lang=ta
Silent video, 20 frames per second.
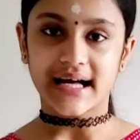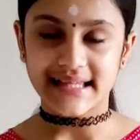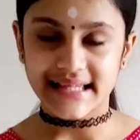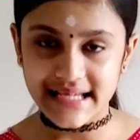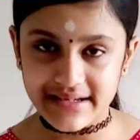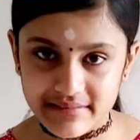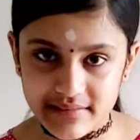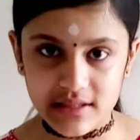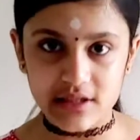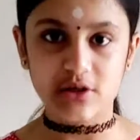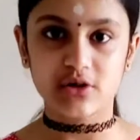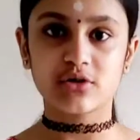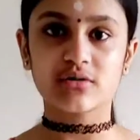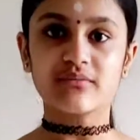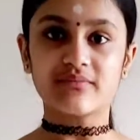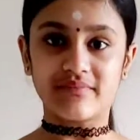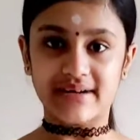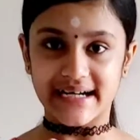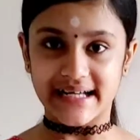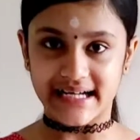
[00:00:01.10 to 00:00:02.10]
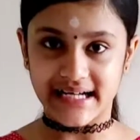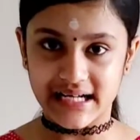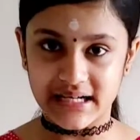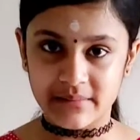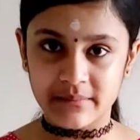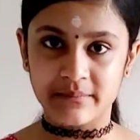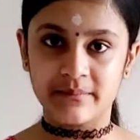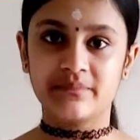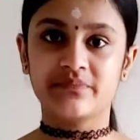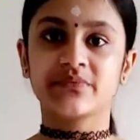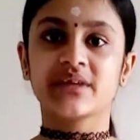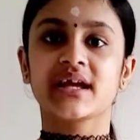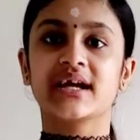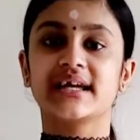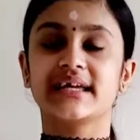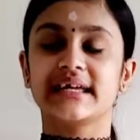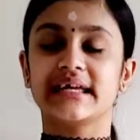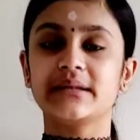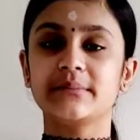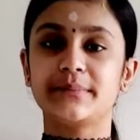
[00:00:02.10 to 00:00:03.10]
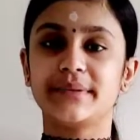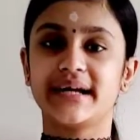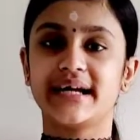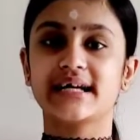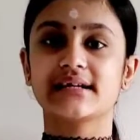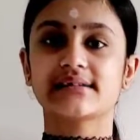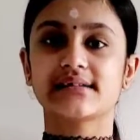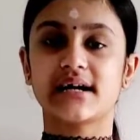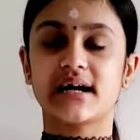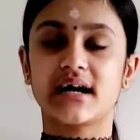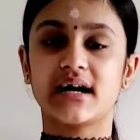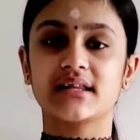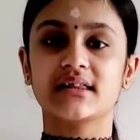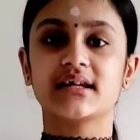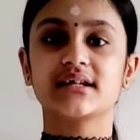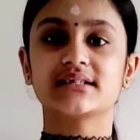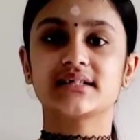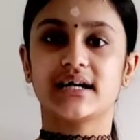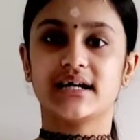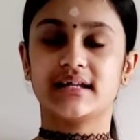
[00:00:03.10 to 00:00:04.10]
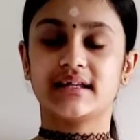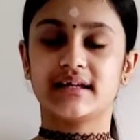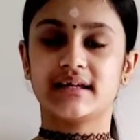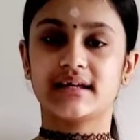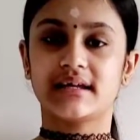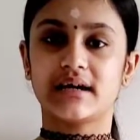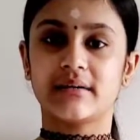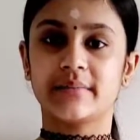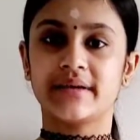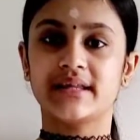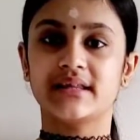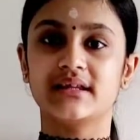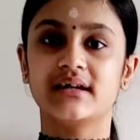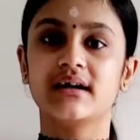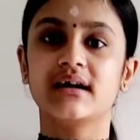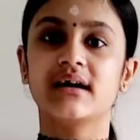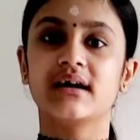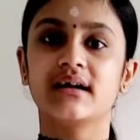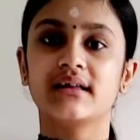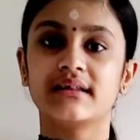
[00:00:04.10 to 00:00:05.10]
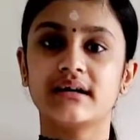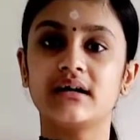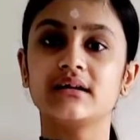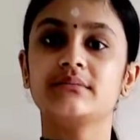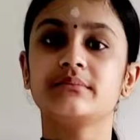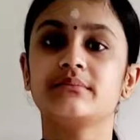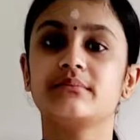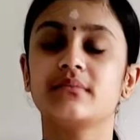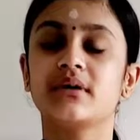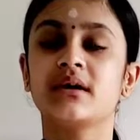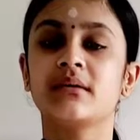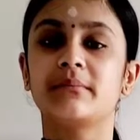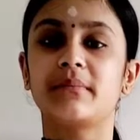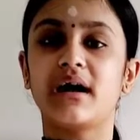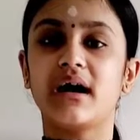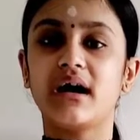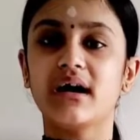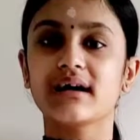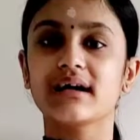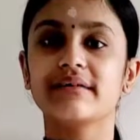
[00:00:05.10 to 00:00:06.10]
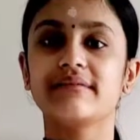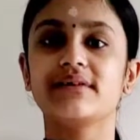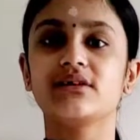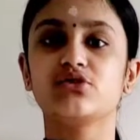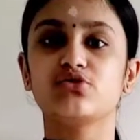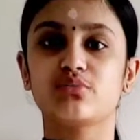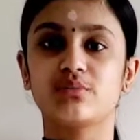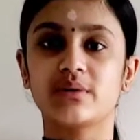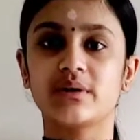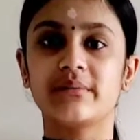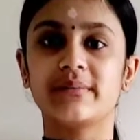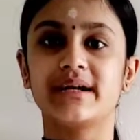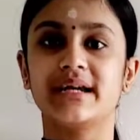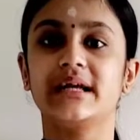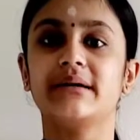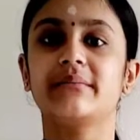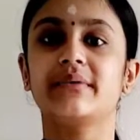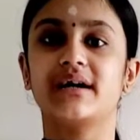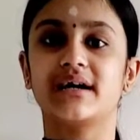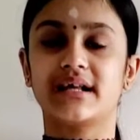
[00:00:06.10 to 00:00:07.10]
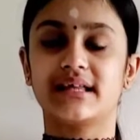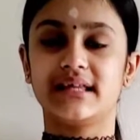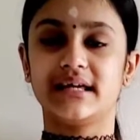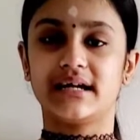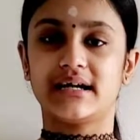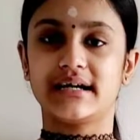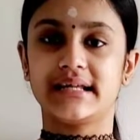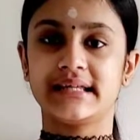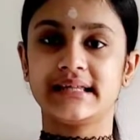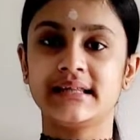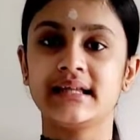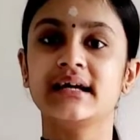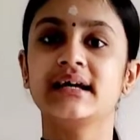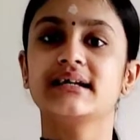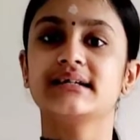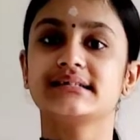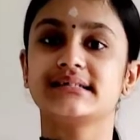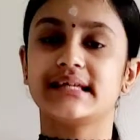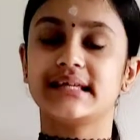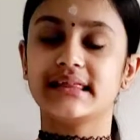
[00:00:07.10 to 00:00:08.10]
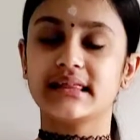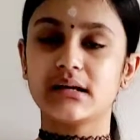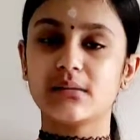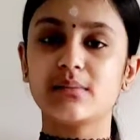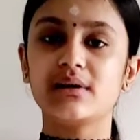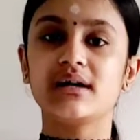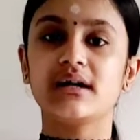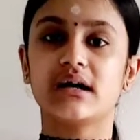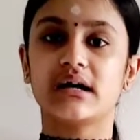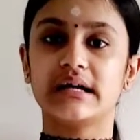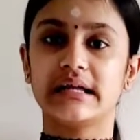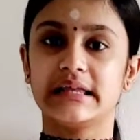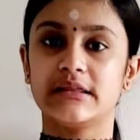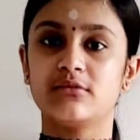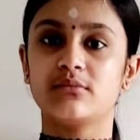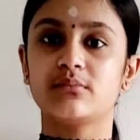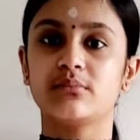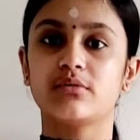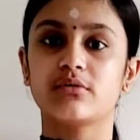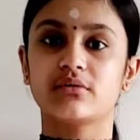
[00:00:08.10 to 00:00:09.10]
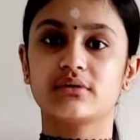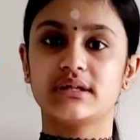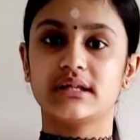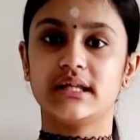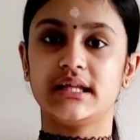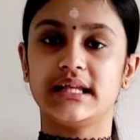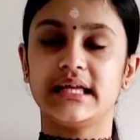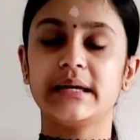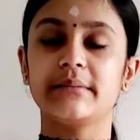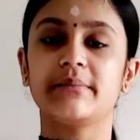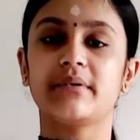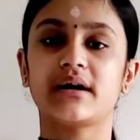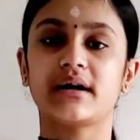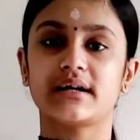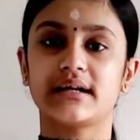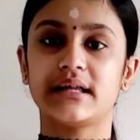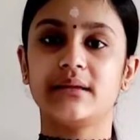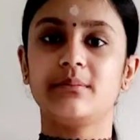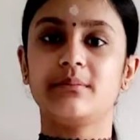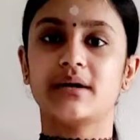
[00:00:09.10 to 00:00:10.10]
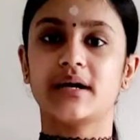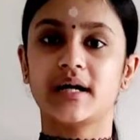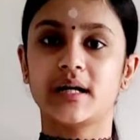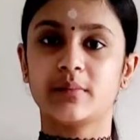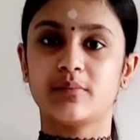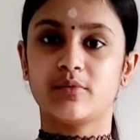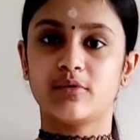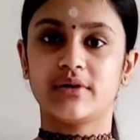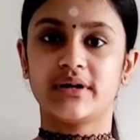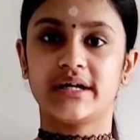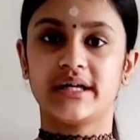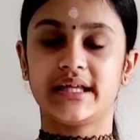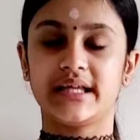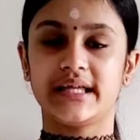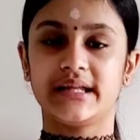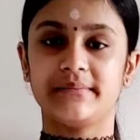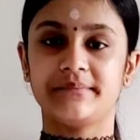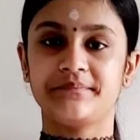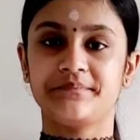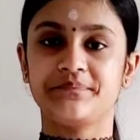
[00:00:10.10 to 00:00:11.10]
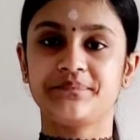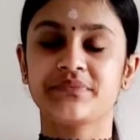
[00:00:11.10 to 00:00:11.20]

அனைவருக்கும் வணக்கம் என் பெயர் சஹானா ஜான்கிராமன் நான் மகாகவி சுப்பிரமணிய பாரதியாரின் செந்தமிழ் நாடென்னும் போதினிலே பாட்டை பாடப்போகிறேன்